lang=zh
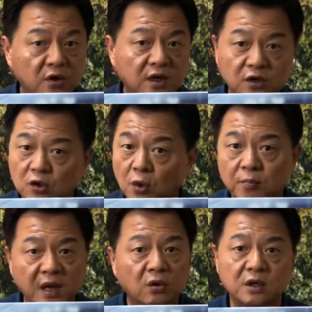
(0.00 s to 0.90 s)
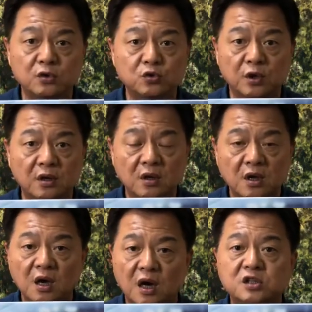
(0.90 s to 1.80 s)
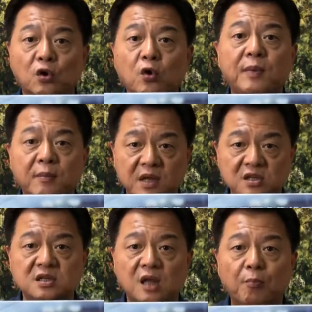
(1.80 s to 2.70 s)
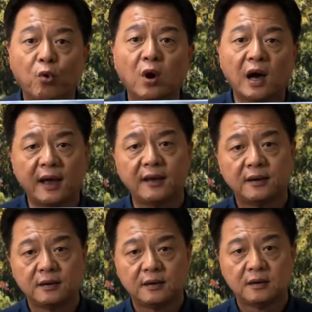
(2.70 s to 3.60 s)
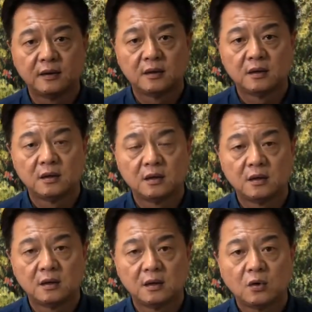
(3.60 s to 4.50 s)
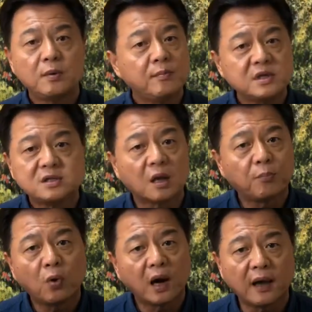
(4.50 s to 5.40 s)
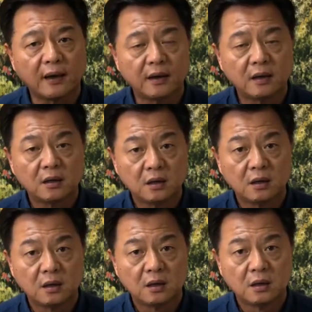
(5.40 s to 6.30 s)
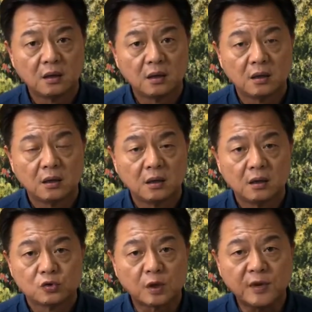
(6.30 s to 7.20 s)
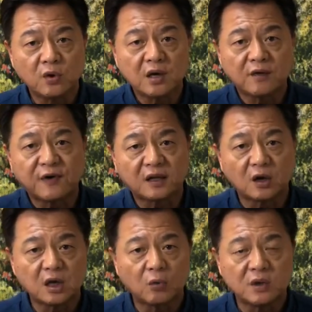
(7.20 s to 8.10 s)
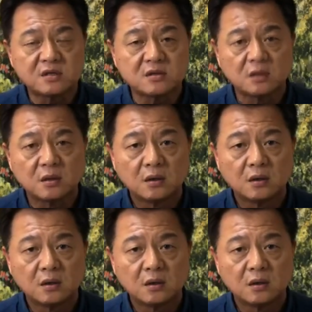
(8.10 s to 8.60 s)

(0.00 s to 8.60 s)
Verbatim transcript: 有的人都没有人权，而且会被民进党迫害，会被民进党迫害。随便用一个法条、一个文字，